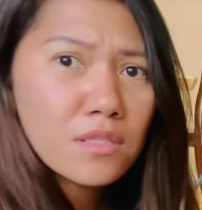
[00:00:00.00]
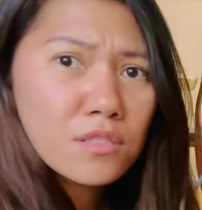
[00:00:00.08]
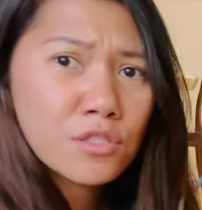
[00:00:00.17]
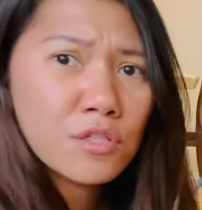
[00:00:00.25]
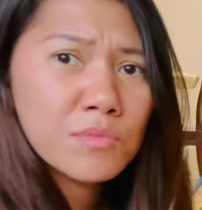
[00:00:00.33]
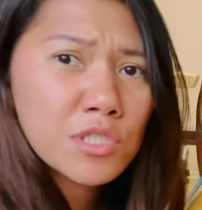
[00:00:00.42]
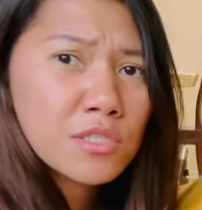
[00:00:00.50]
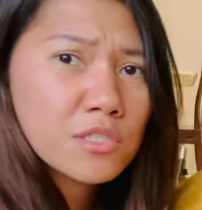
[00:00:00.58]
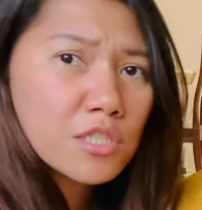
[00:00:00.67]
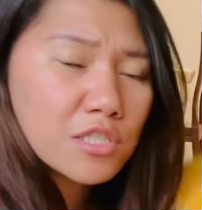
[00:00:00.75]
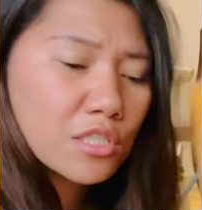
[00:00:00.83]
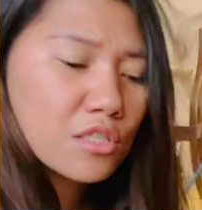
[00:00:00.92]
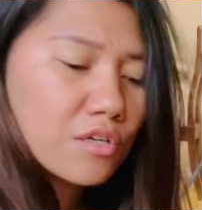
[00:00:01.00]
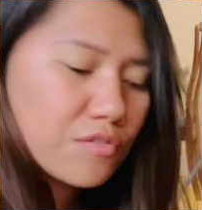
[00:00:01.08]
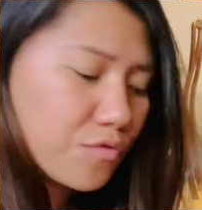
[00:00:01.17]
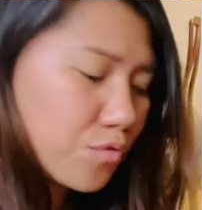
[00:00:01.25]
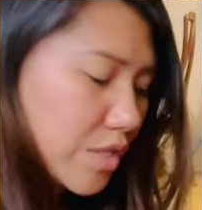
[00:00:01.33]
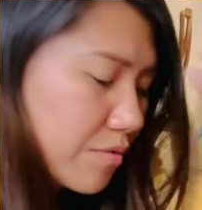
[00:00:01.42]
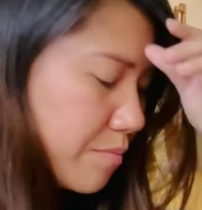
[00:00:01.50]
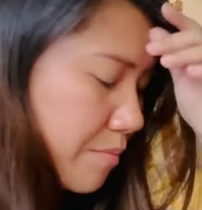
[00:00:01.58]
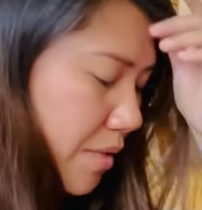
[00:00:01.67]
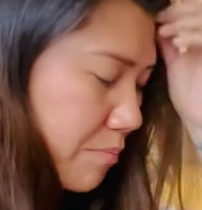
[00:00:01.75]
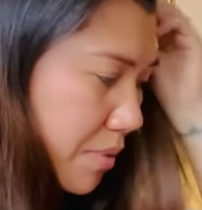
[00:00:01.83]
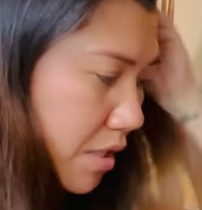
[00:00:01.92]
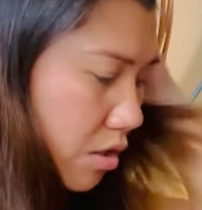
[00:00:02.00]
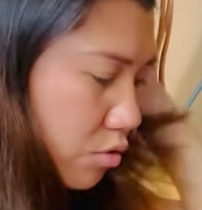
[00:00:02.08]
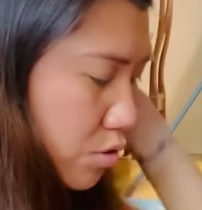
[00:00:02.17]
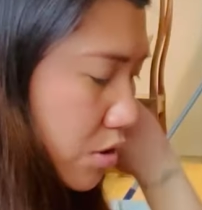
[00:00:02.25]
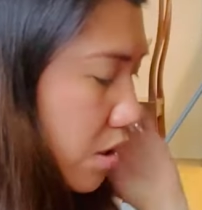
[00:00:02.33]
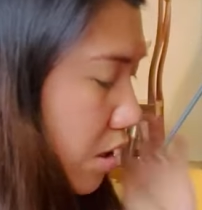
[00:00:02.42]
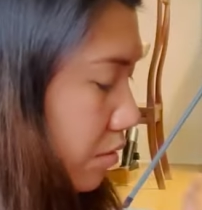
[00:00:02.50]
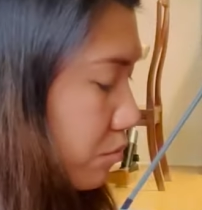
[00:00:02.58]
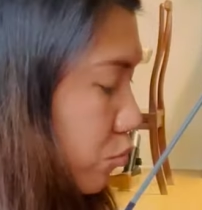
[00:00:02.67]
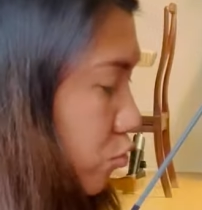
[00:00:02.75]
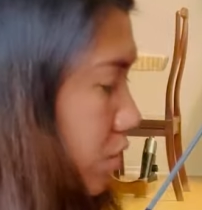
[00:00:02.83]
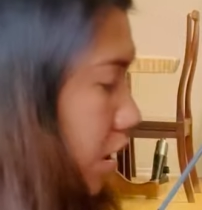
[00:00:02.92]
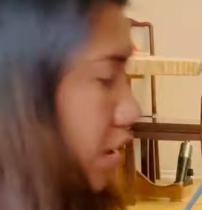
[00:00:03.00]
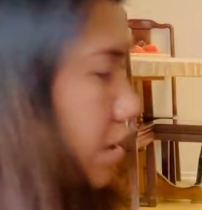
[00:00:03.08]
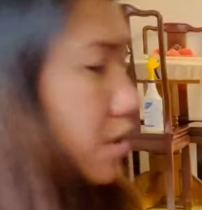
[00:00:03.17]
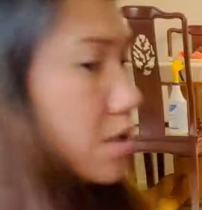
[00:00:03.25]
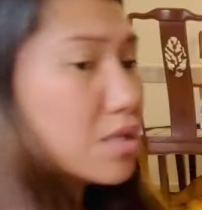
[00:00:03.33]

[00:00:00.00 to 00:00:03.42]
So, I'm just starting off with my pillows na lang muna.